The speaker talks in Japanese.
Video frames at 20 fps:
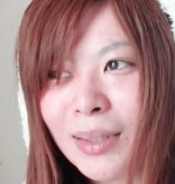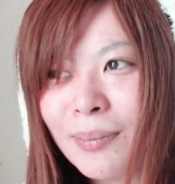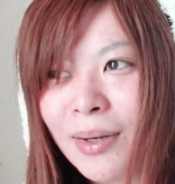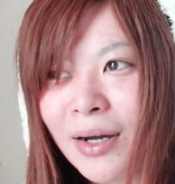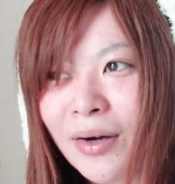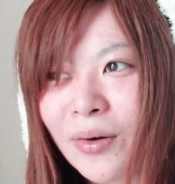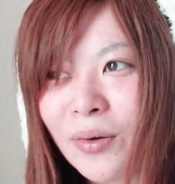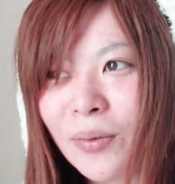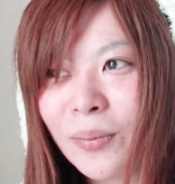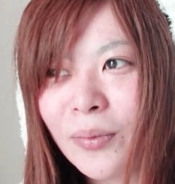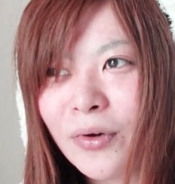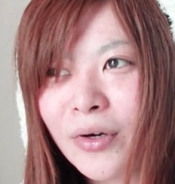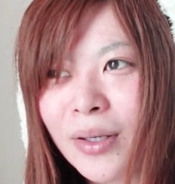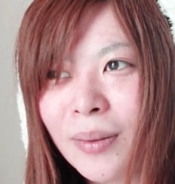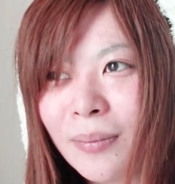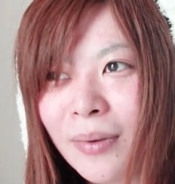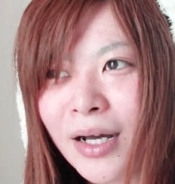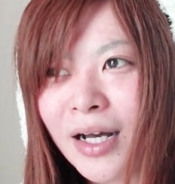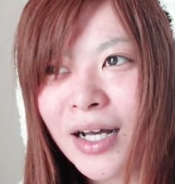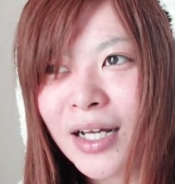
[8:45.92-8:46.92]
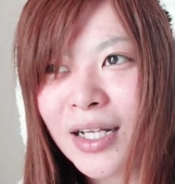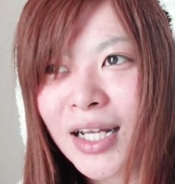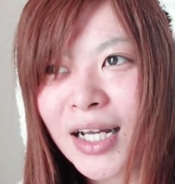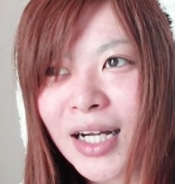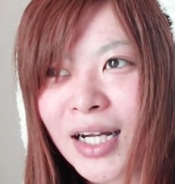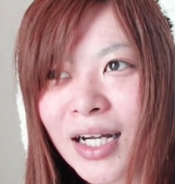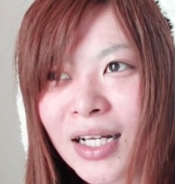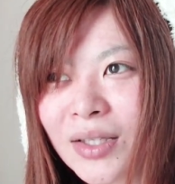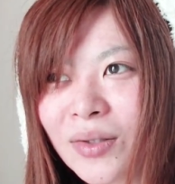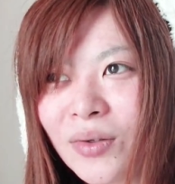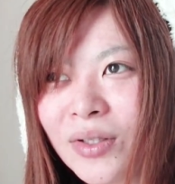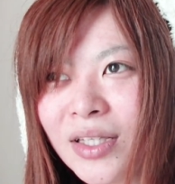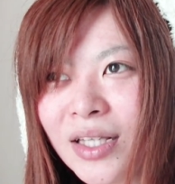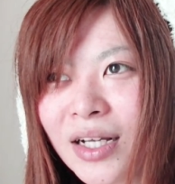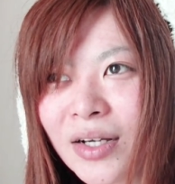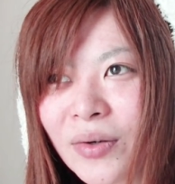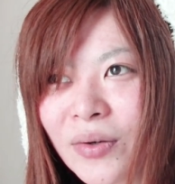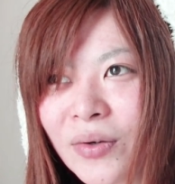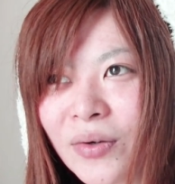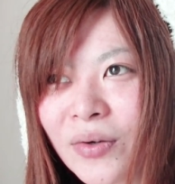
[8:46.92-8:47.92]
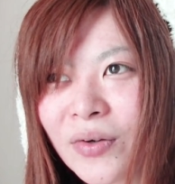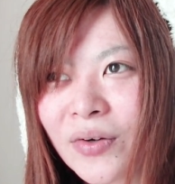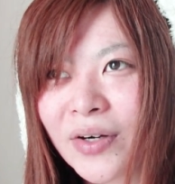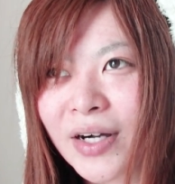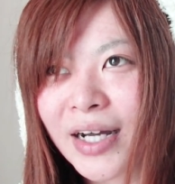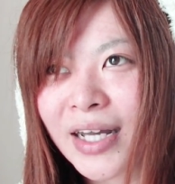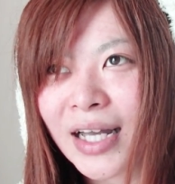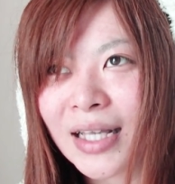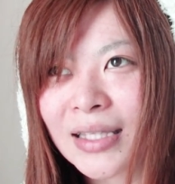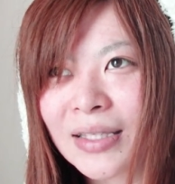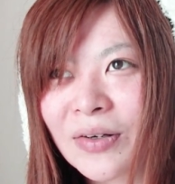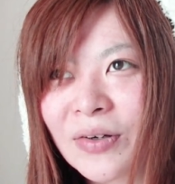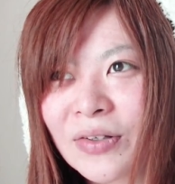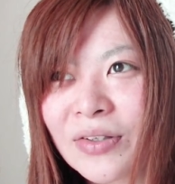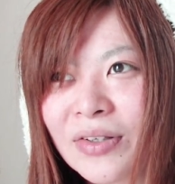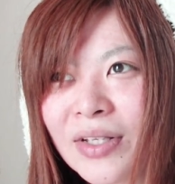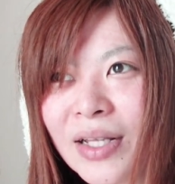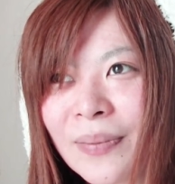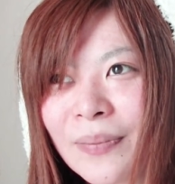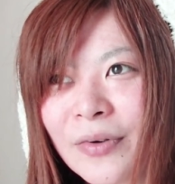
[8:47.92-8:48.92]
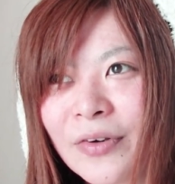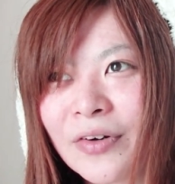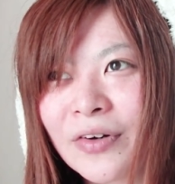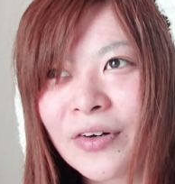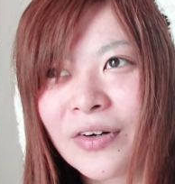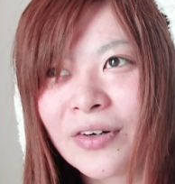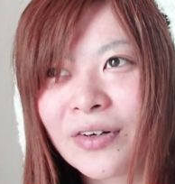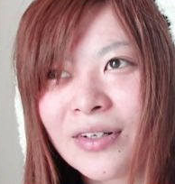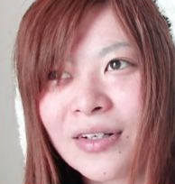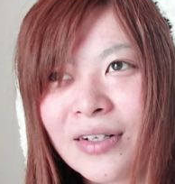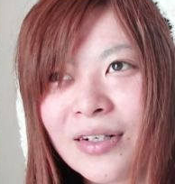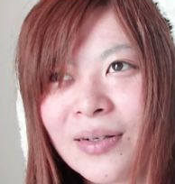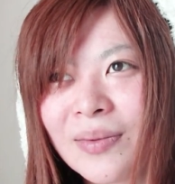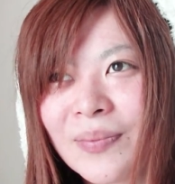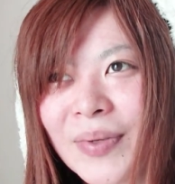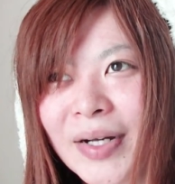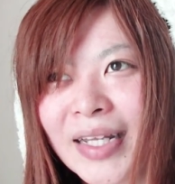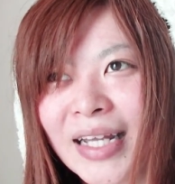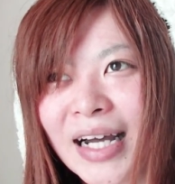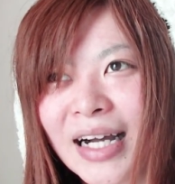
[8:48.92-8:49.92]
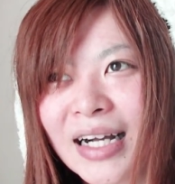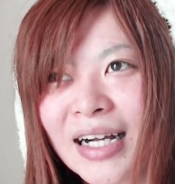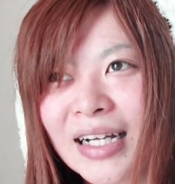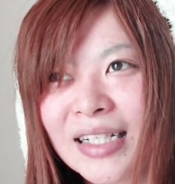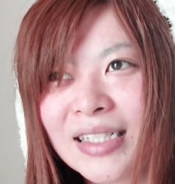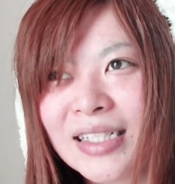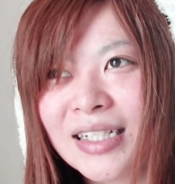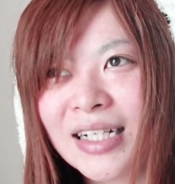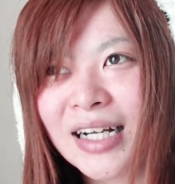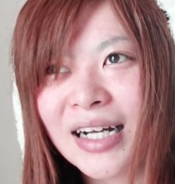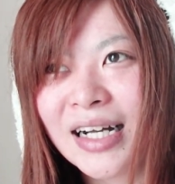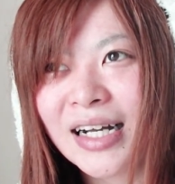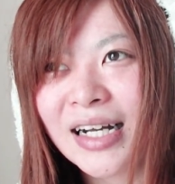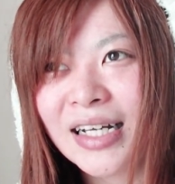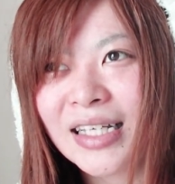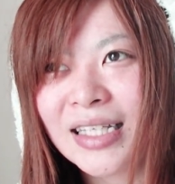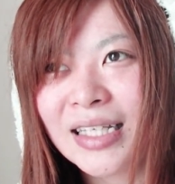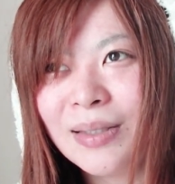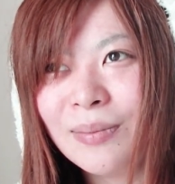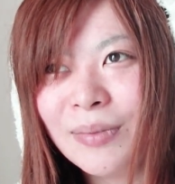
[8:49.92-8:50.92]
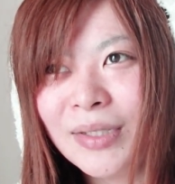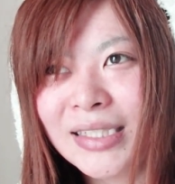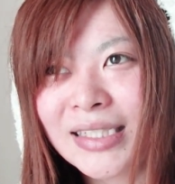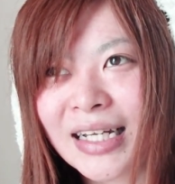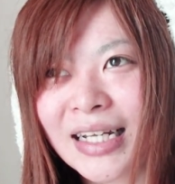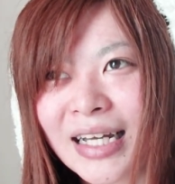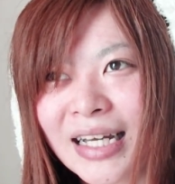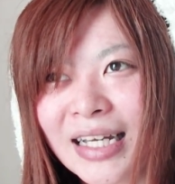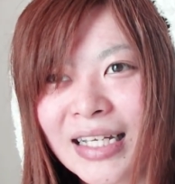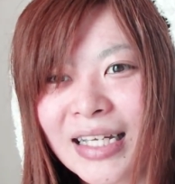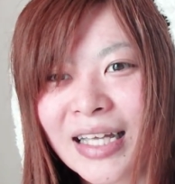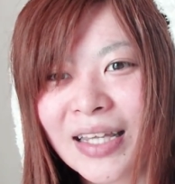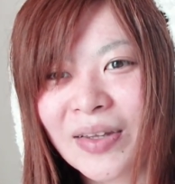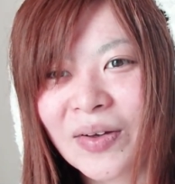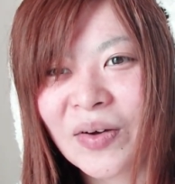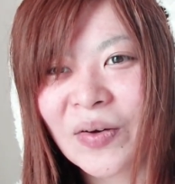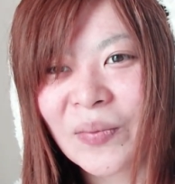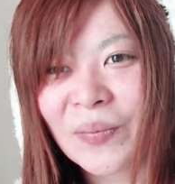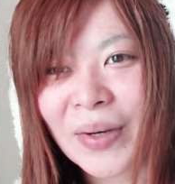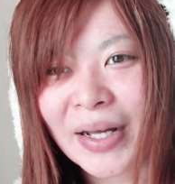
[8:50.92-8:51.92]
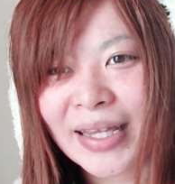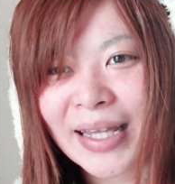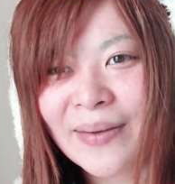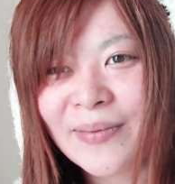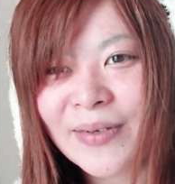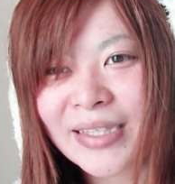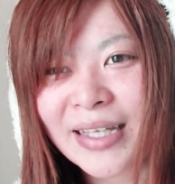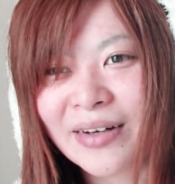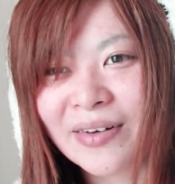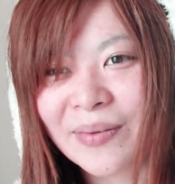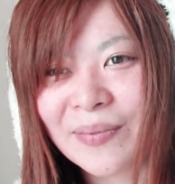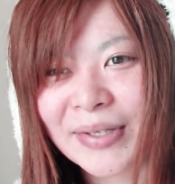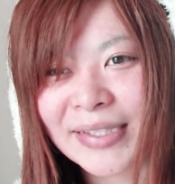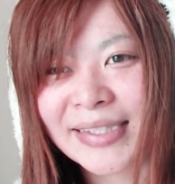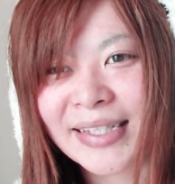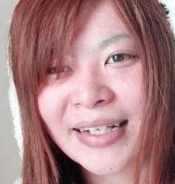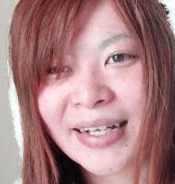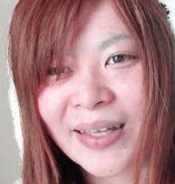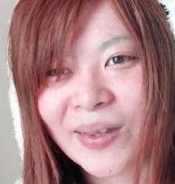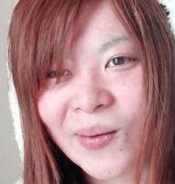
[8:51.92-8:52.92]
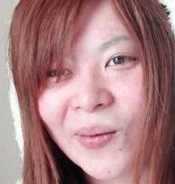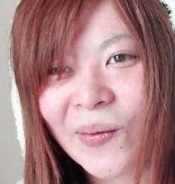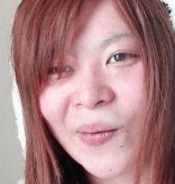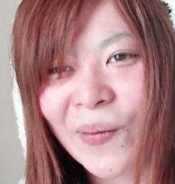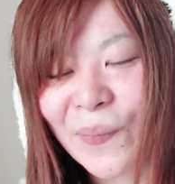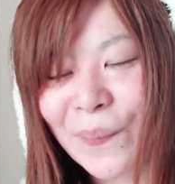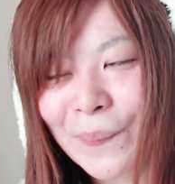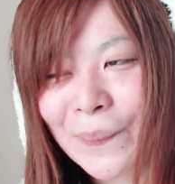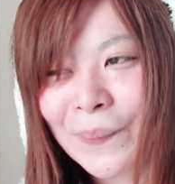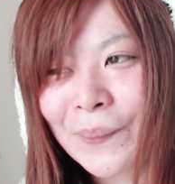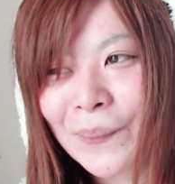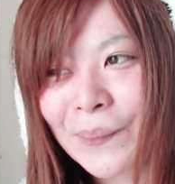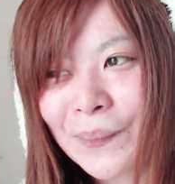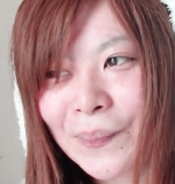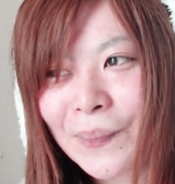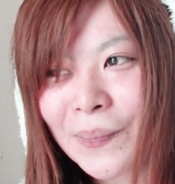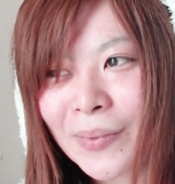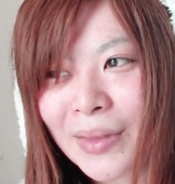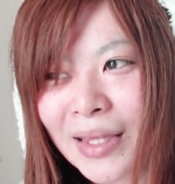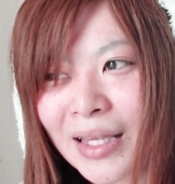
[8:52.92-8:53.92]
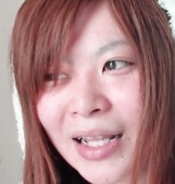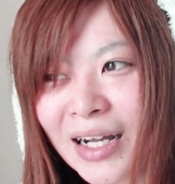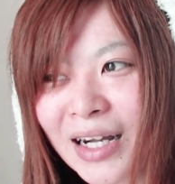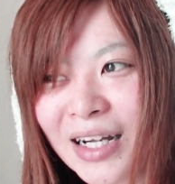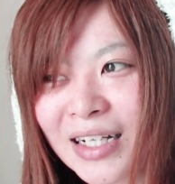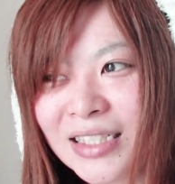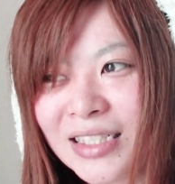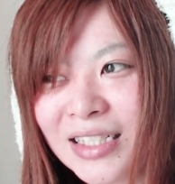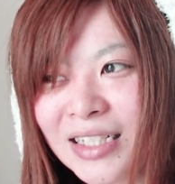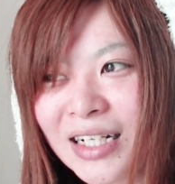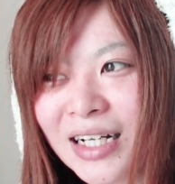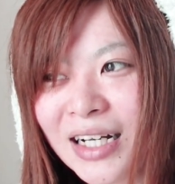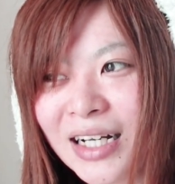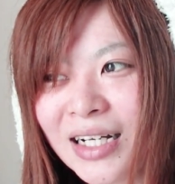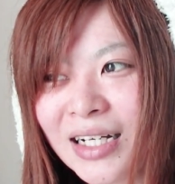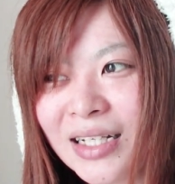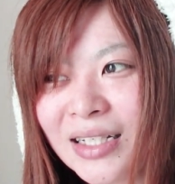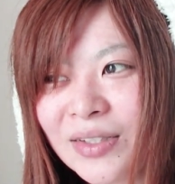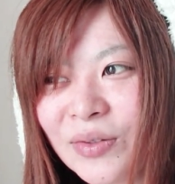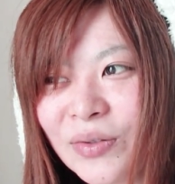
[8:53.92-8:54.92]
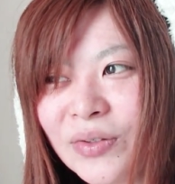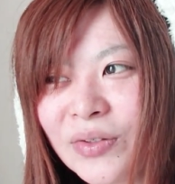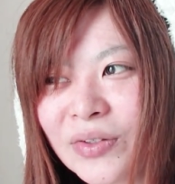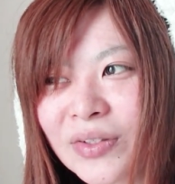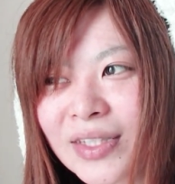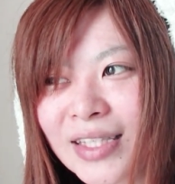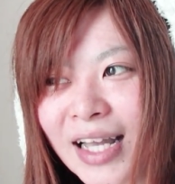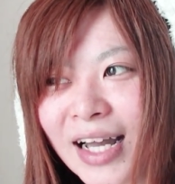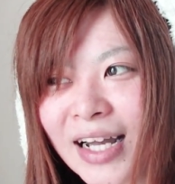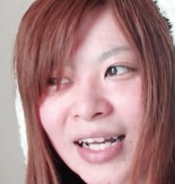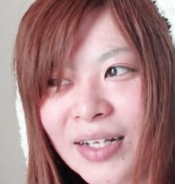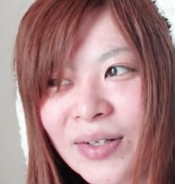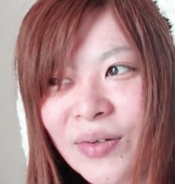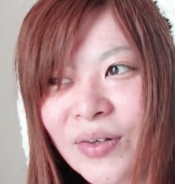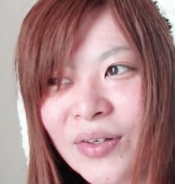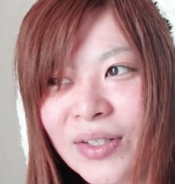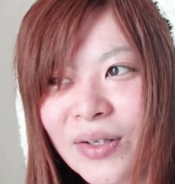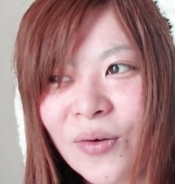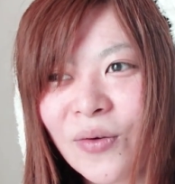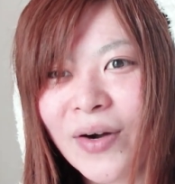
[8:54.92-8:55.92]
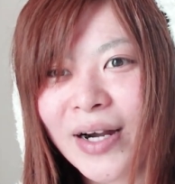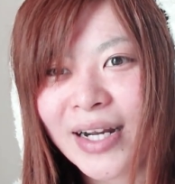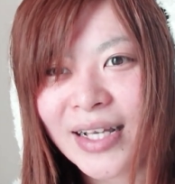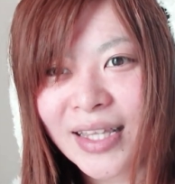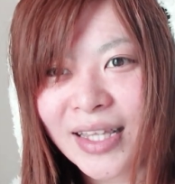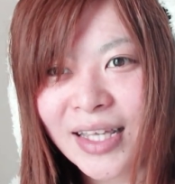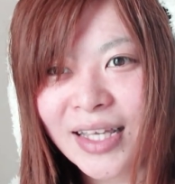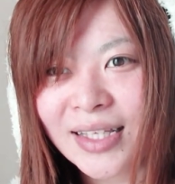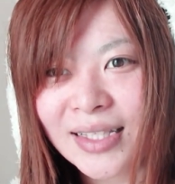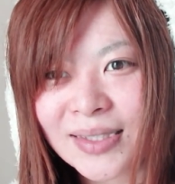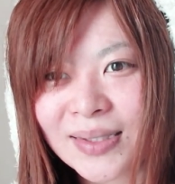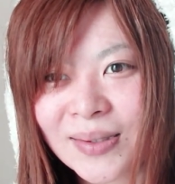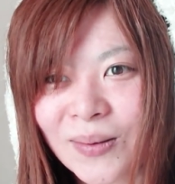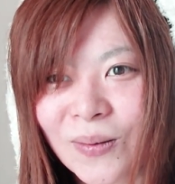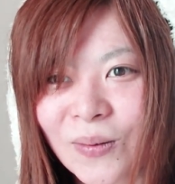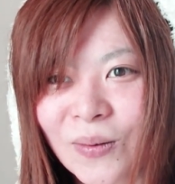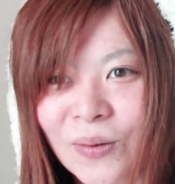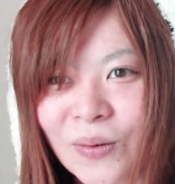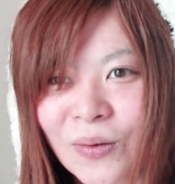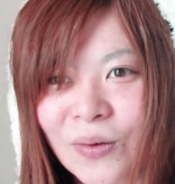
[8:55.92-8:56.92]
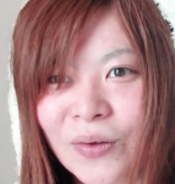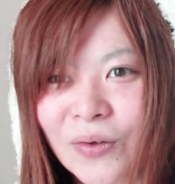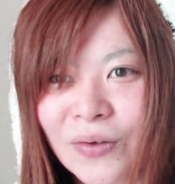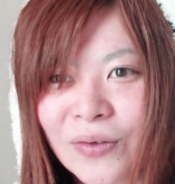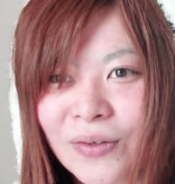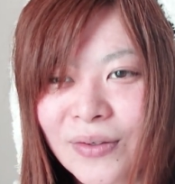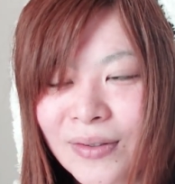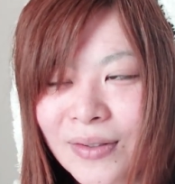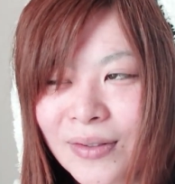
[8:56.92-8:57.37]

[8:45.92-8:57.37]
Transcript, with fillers: 今思えばなんかどんな子がやったことでもまあ何かしら意味じゃないけど、まあ、眠たんは別だけど何かしらの対応に追われてそ